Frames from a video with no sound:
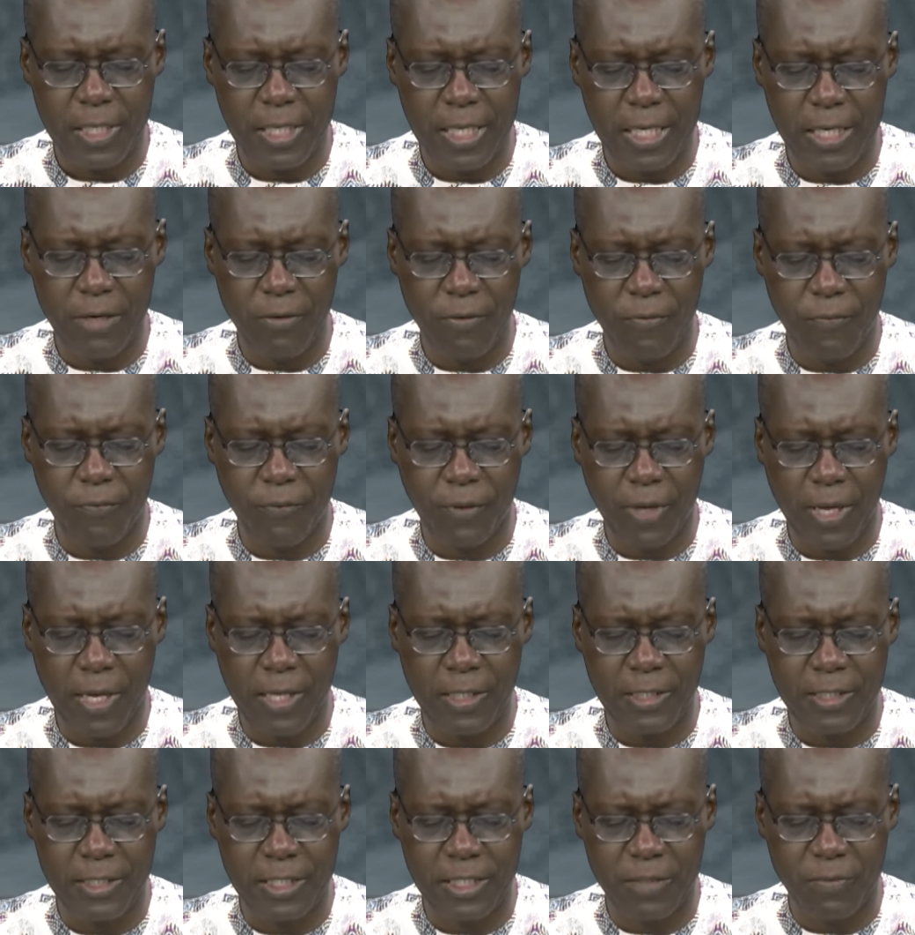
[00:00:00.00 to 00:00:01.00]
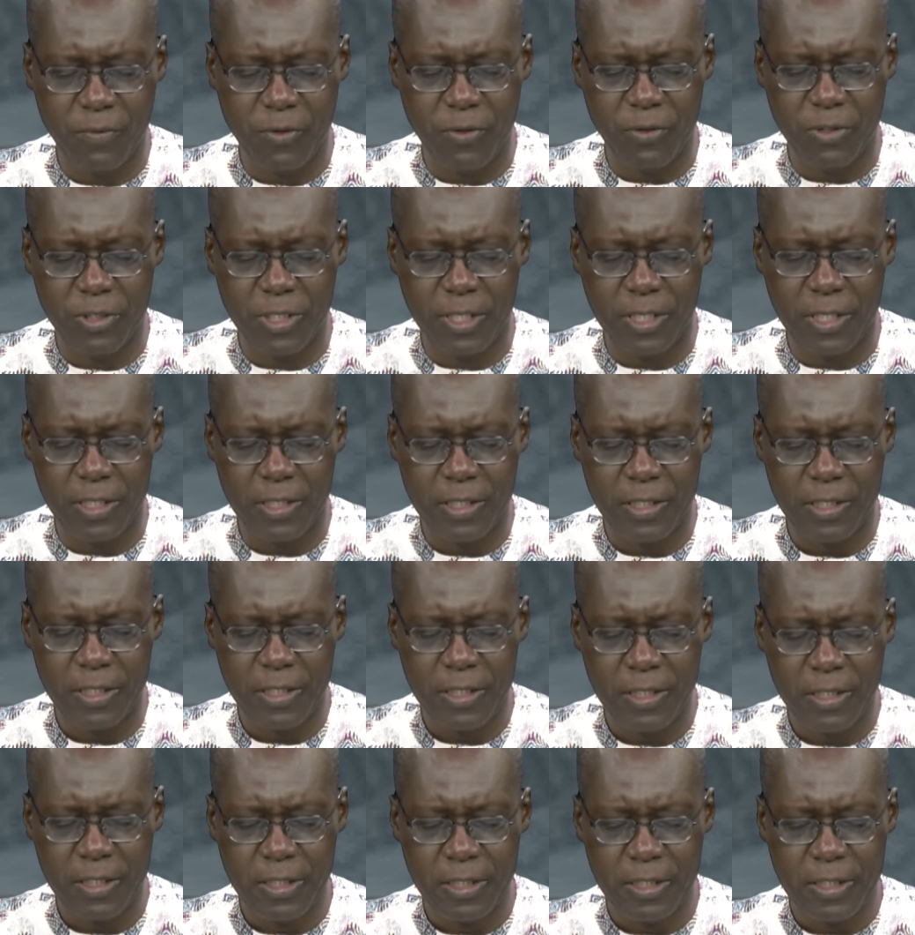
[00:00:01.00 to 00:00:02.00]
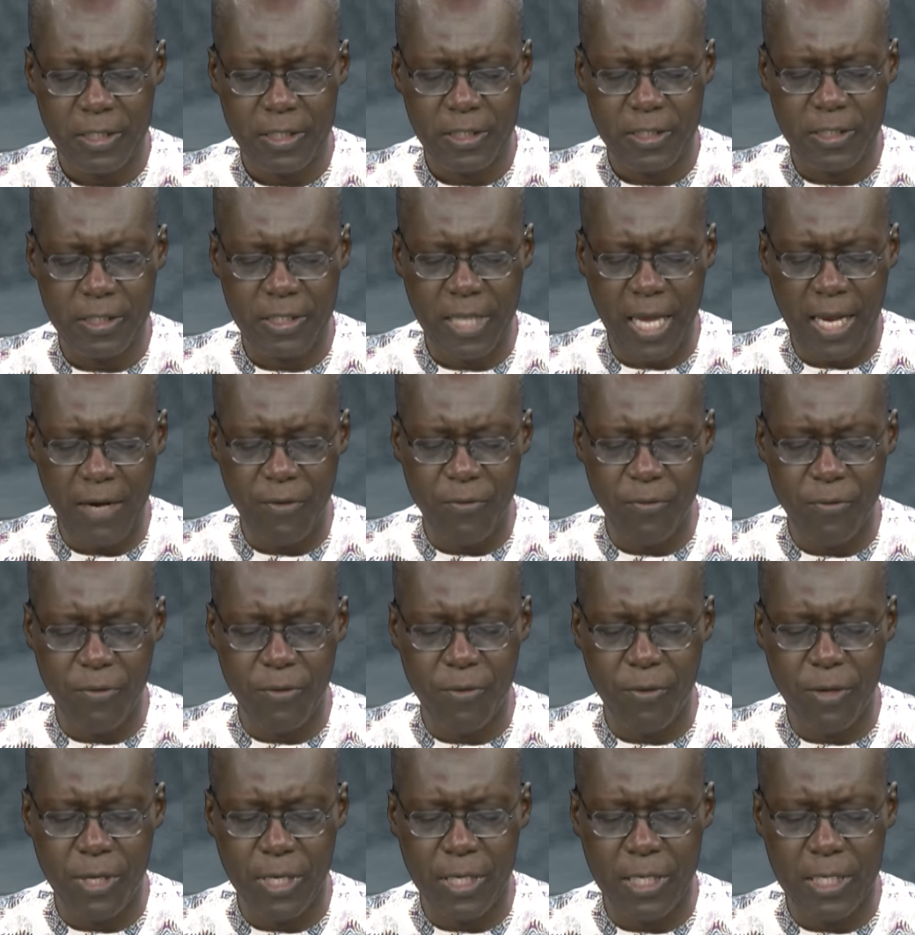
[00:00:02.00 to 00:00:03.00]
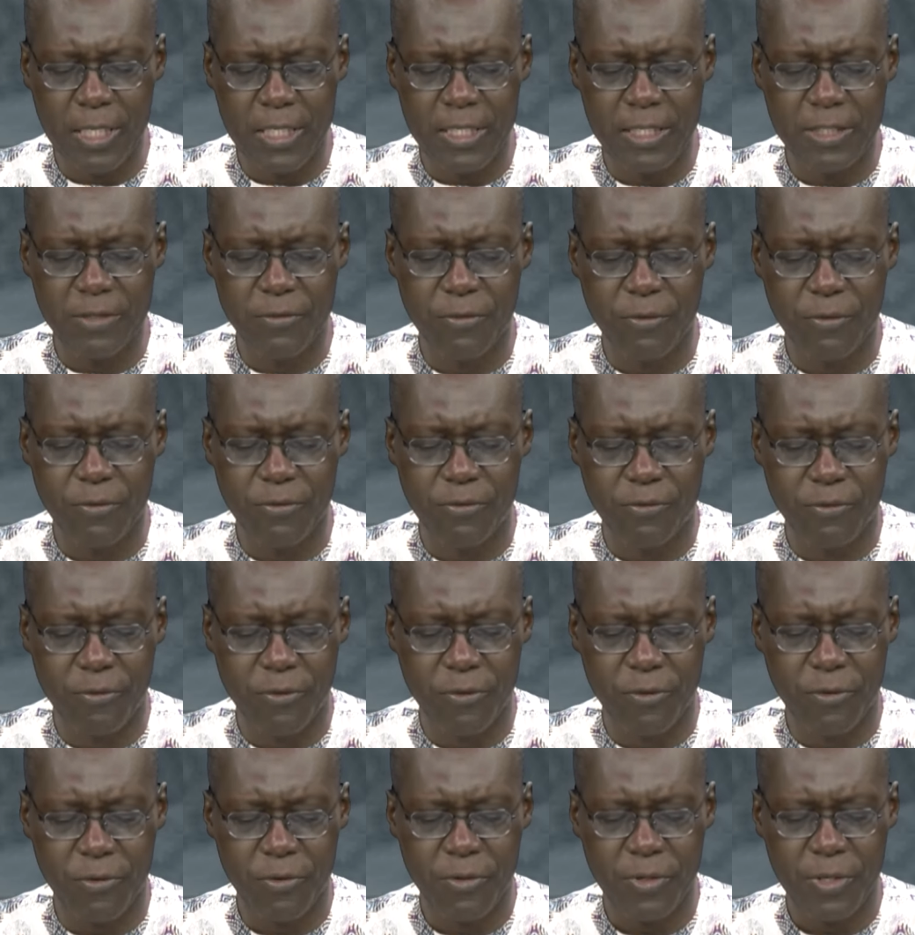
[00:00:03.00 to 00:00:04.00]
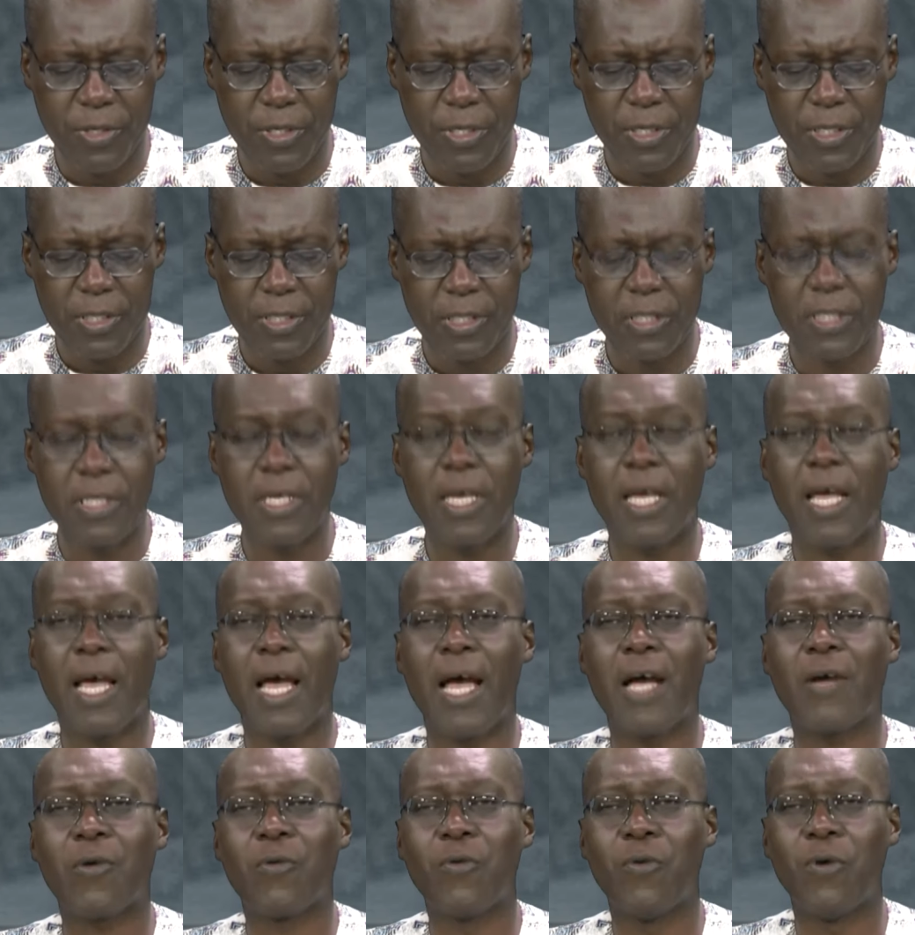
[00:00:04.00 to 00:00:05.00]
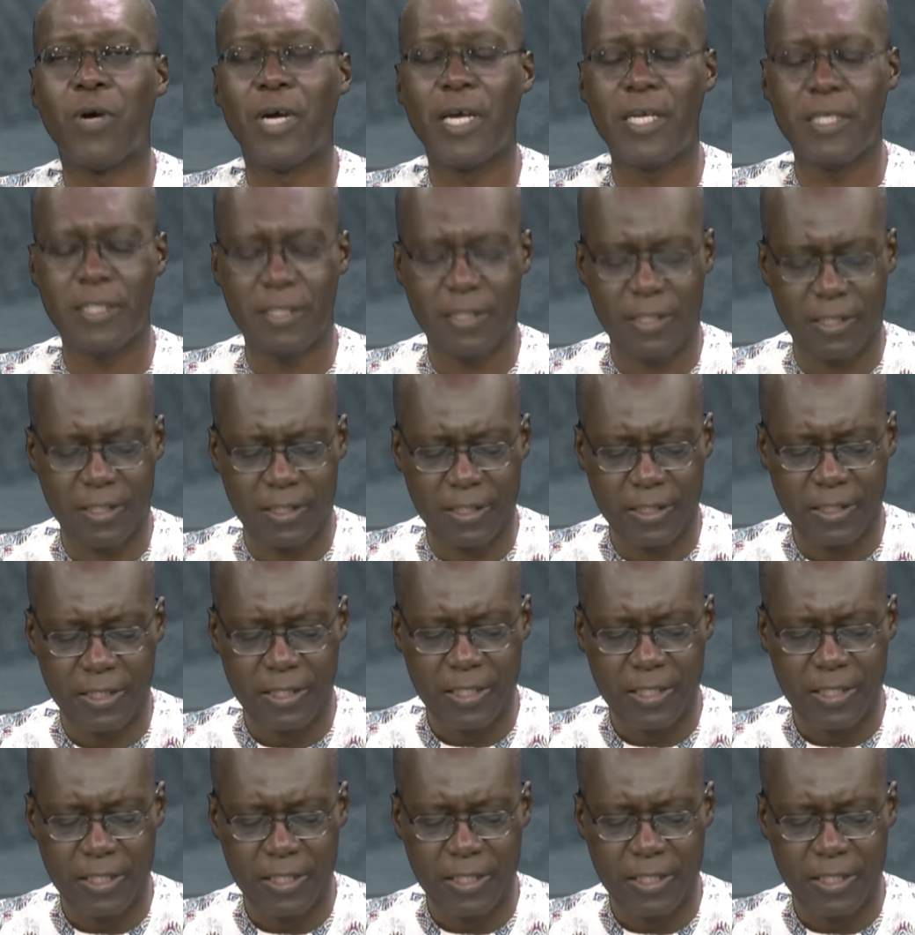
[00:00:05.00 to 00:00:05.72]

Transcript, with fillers: et le frère Timothée, « Salut l'Église de Dieu qui est à Corinthe,